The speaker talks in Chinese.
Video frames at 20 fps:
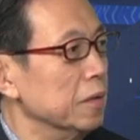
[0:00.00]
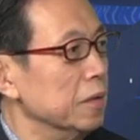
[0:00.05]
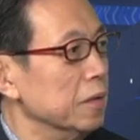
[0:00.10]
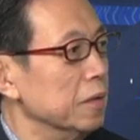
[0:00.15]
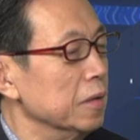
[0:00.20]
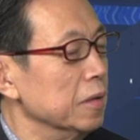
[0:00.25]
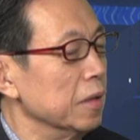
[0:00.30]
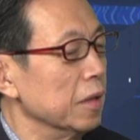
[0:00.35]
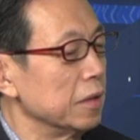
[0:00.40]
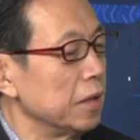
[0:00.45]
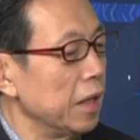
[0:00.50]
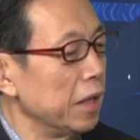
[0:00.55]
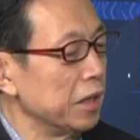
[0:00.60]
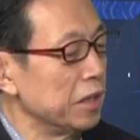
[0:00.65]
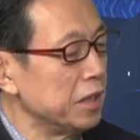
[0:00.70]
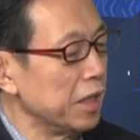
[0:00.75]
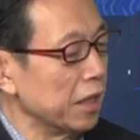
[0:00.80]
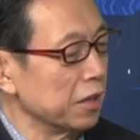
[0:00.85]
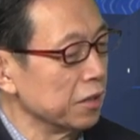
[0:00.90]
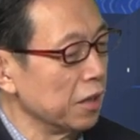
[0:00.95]
啊，他还
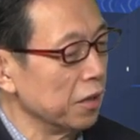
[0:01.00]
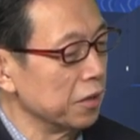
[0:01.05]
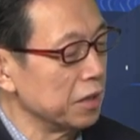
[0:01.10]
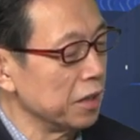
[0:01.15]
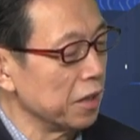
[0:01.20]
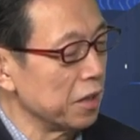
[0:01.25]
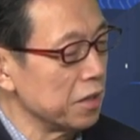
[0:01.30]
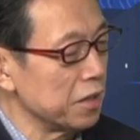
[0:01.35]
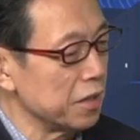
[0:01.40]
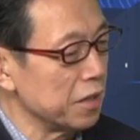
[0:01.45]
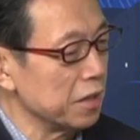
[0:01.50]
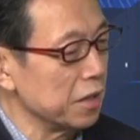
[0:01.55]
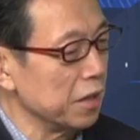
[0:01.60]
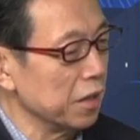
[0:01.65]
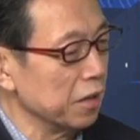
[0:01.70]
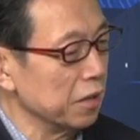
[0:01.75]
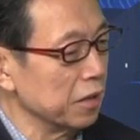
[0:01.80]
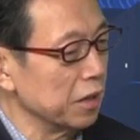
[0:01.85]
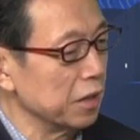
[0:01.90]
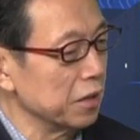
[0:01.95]
讲到这张纸
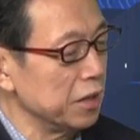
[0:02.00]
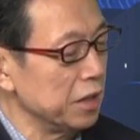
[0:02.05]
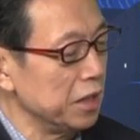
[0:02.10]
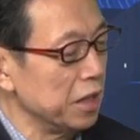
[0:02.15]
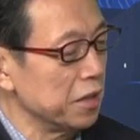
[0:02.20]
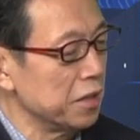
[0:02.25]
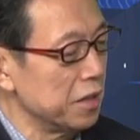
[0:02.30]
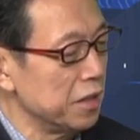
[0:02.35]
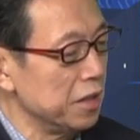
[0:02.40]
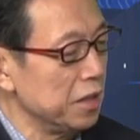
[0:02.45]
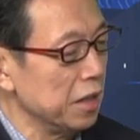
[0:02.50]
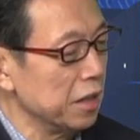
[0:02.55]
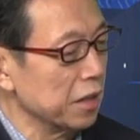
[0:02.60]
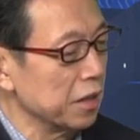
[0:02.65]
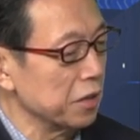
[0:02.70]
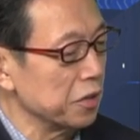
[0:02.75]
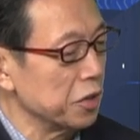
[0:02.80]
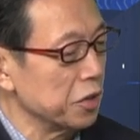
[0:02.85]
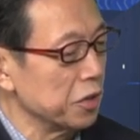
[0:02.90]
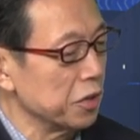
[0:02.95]
条呢，这件事情
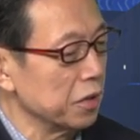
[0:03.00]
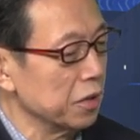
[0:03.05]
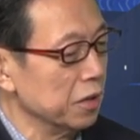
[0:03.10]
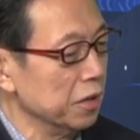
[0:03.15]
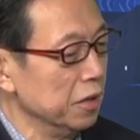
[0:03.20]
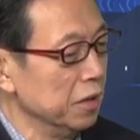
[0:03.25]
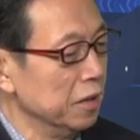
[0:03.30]
呢是